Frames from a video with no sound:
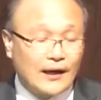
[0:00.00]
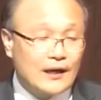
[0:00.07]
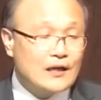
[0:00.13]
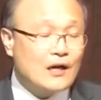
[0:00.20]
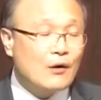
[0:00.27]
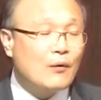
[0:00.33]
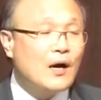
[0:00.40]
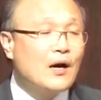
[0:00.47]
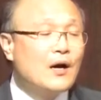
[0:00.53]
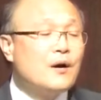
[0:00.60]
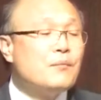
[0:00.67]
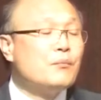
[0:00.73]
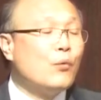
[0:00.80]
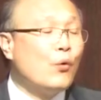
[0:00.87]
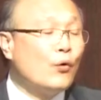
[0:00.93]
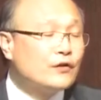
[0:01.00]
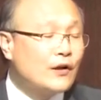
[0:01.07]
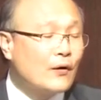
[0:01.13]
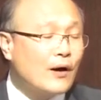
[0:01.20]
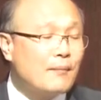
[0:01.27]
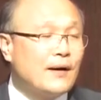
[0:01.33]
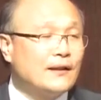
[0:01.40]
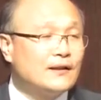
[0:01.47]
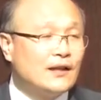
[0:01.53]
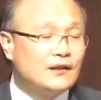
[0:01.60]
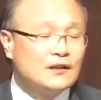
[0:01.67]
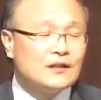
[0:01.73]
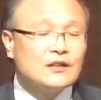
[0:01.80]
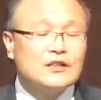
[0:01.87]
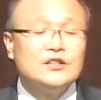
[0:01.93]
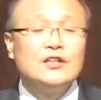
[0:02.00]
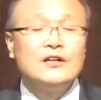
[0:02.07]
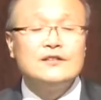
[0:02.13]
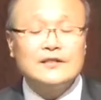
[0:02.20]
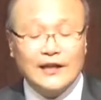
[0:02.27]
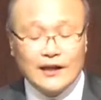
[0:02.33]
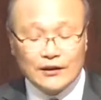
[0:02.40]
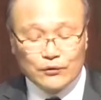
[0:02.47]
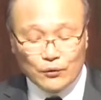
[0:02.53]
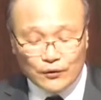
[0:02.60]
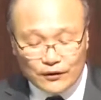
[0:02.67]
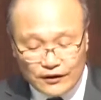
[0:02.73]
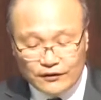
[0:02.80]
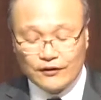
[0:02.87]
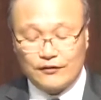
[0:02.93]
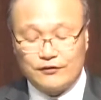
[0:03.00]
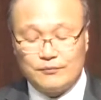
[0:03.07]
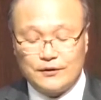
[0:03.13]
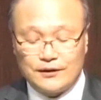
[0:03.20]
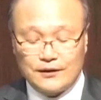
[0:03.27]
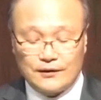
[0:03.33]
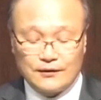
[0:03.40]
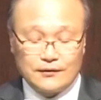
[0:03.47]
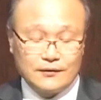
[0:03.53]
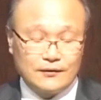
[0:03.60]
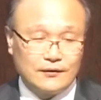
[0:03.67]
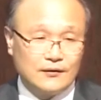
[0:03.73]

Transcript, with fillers: 엘리야와 모세와 만난 그 현장에도 있었습니다.